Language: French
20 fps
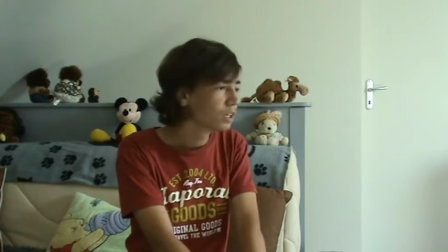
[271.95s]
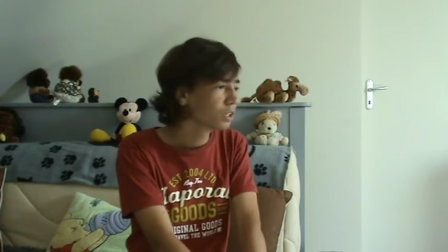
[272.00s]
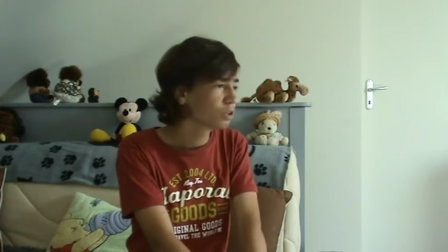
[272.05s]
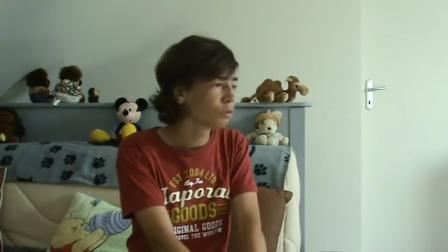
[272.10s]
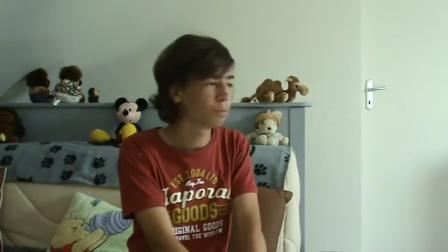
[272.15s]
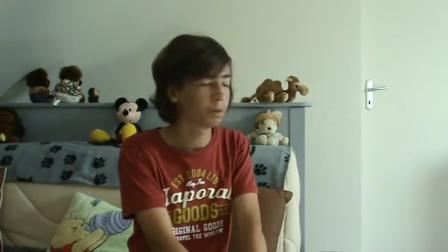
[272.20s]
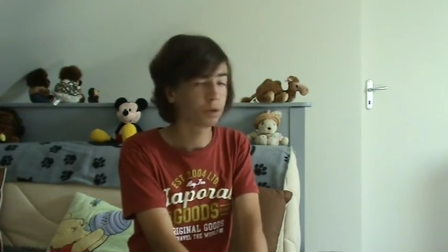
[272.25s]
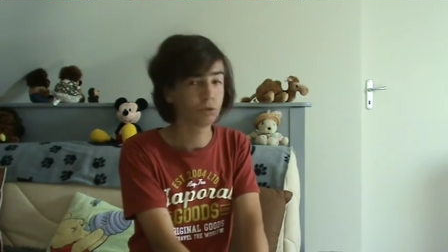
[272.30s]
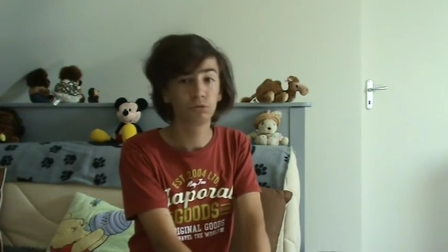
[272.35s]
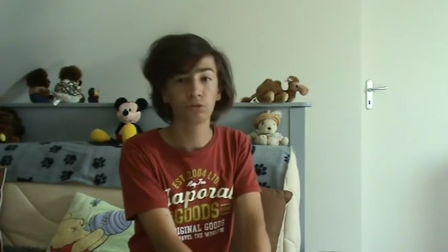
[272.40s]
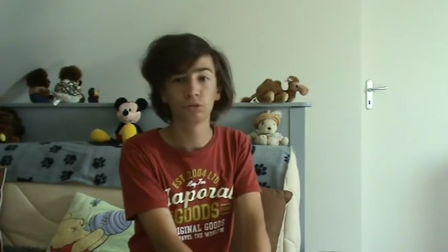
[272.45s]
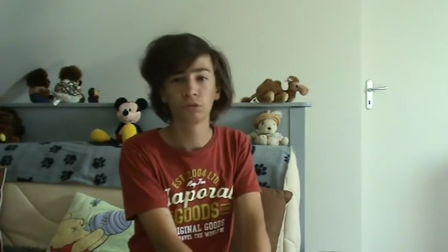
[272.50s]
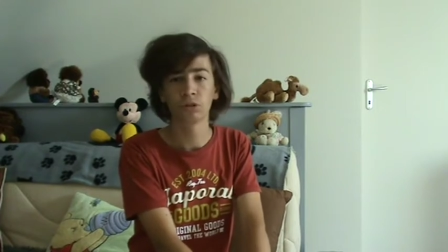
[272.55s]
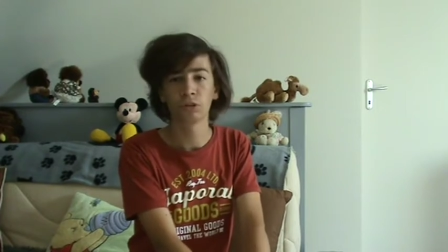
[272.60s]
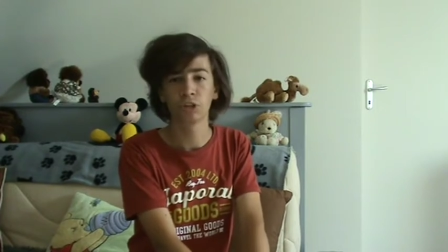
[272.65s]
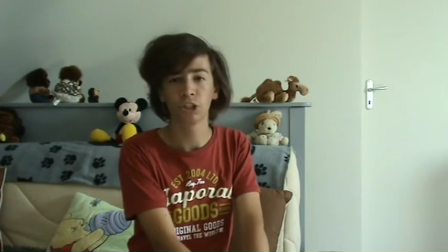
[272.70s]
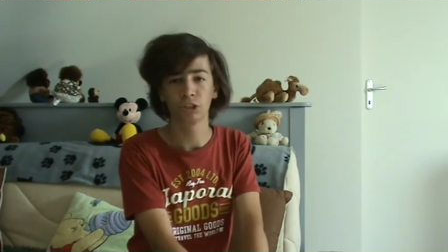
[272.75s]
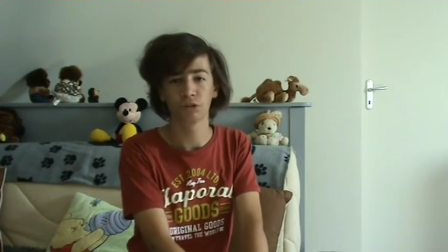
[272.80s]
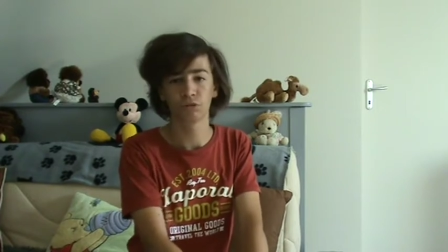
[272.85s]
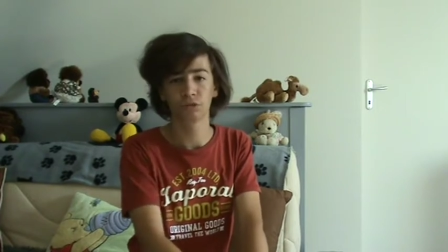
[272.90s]
qui ont perdu
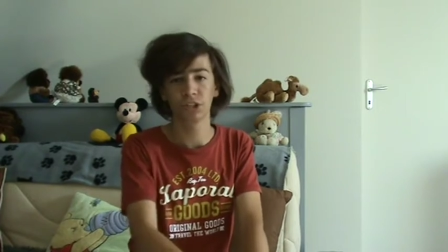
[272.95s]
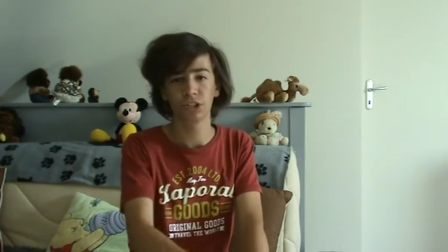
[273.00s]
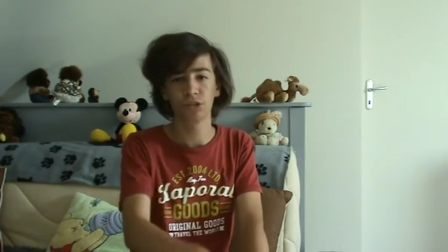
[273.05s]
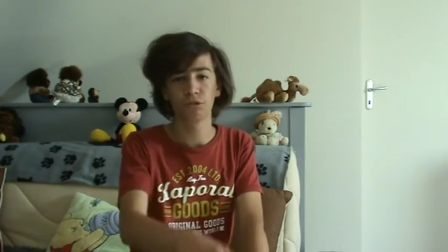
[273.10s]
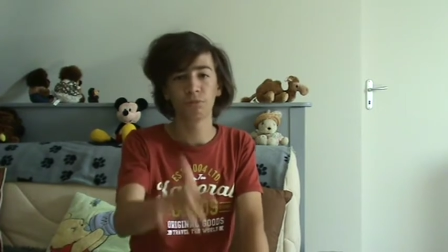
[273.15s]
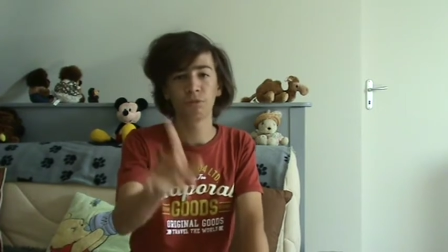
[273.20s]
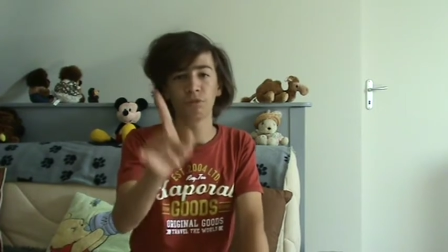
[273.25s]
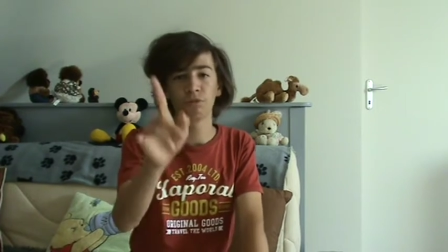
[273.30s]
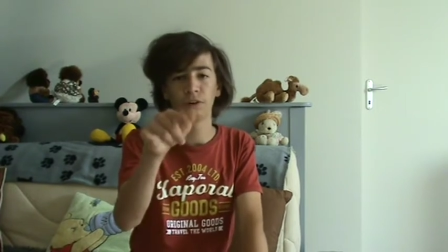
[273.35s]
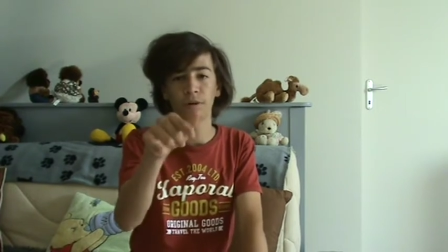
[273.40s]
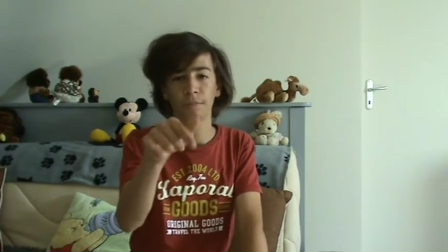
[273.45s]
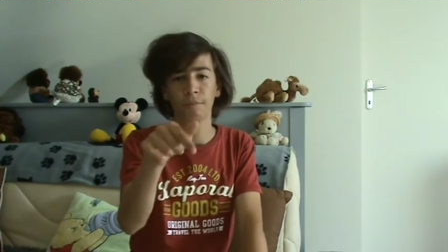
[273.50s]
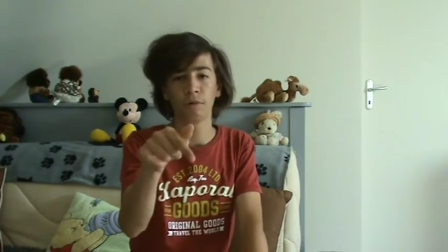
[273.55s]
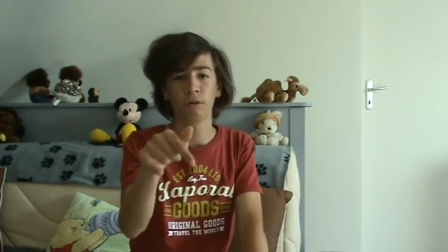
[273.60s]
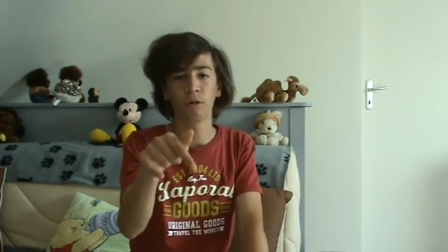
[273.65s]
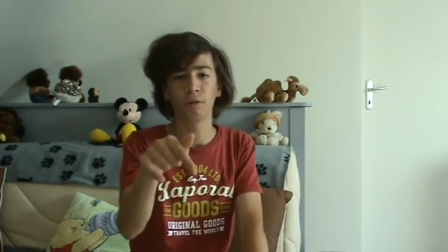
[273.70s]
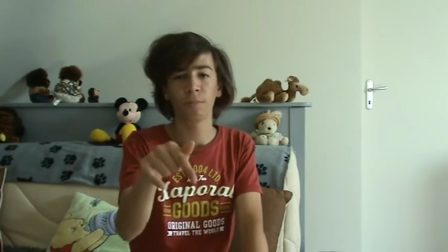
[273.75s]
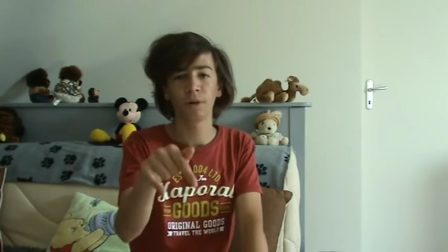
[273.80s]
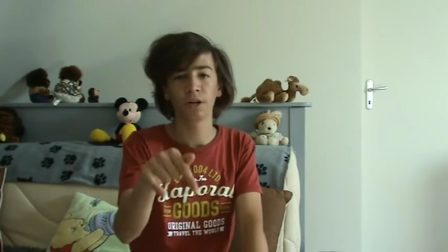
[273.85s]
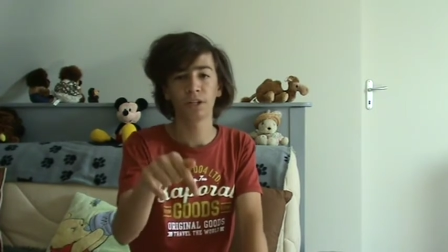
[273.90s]
Tesson mais on va
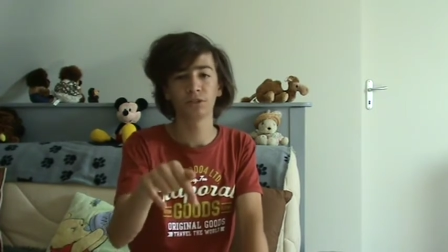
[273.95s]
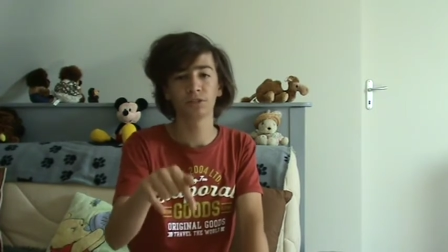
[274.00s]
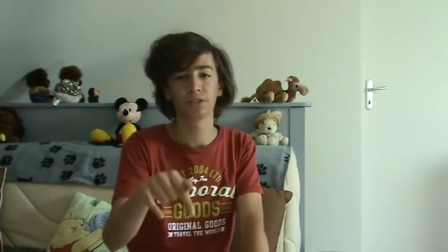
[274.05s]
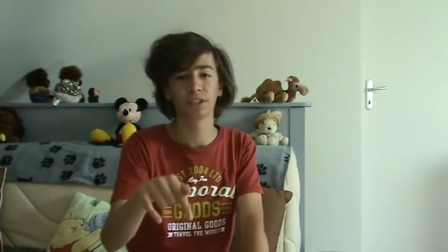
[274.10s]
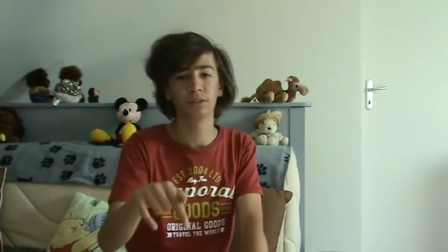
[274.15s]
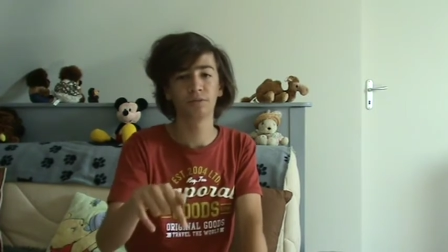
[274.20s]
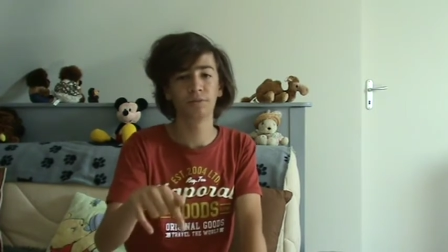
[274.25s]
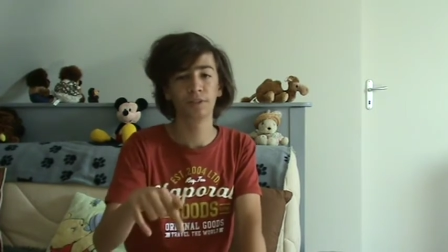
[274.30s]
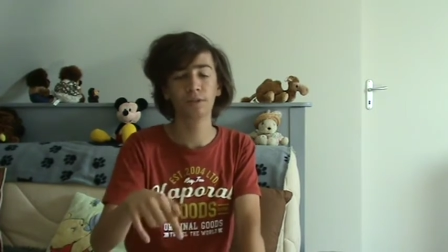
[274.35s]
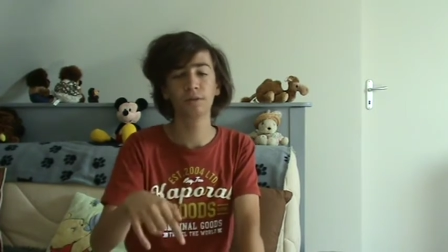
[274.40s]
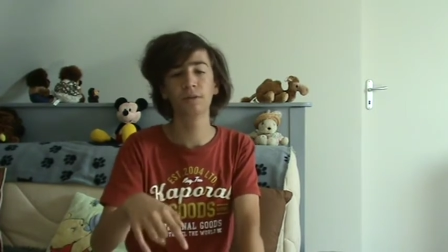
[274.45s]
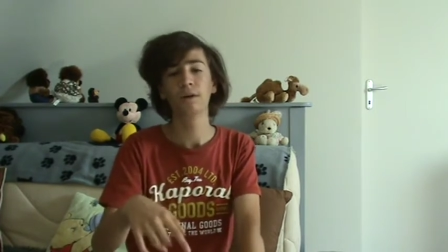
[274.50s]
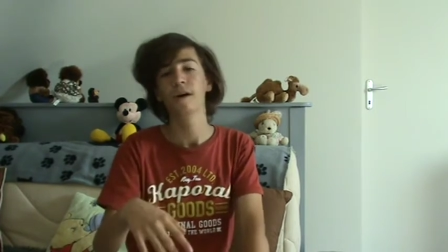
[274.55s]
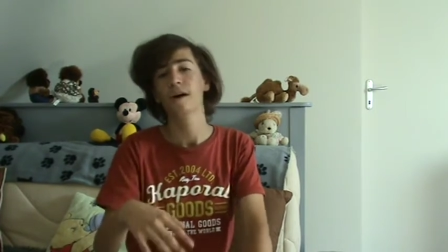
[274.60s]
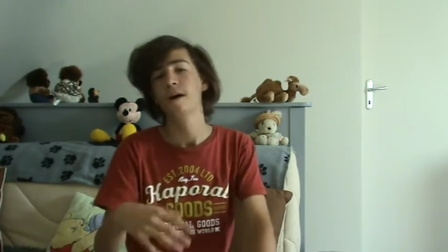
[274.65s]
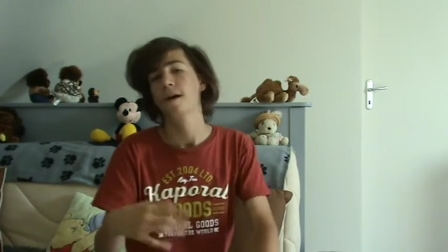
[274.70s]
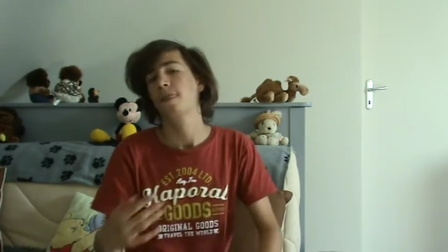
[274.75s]
en parler dans cette vidéo.